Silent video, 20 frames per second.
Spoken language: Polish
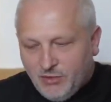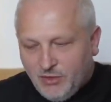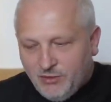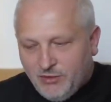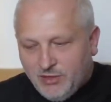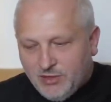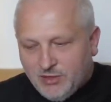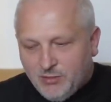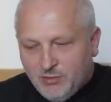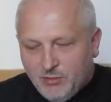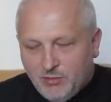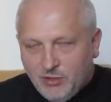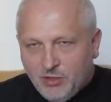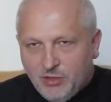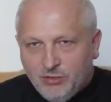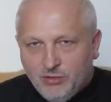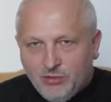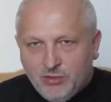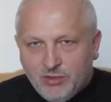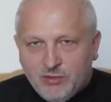powiedzmy
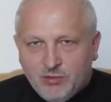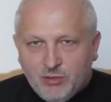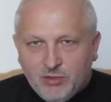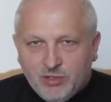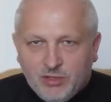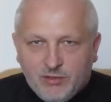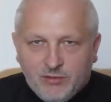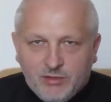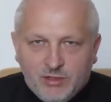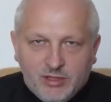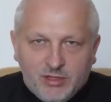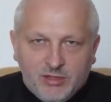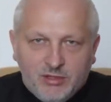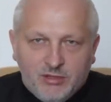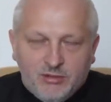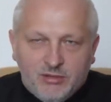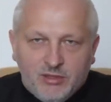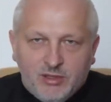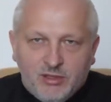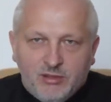produkt spożywczy,
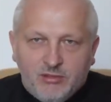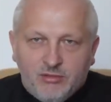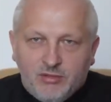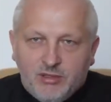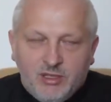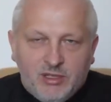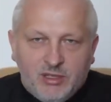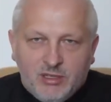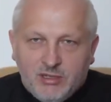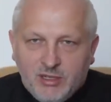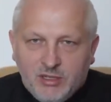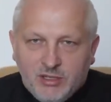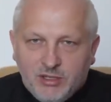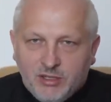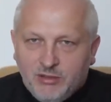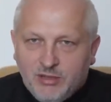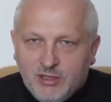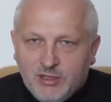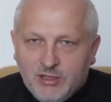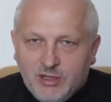który już nie nadaje
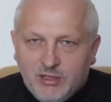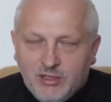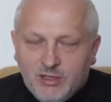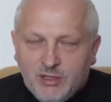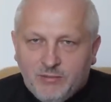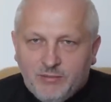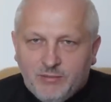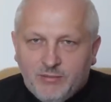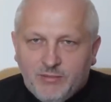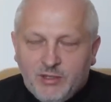się do jedzenia.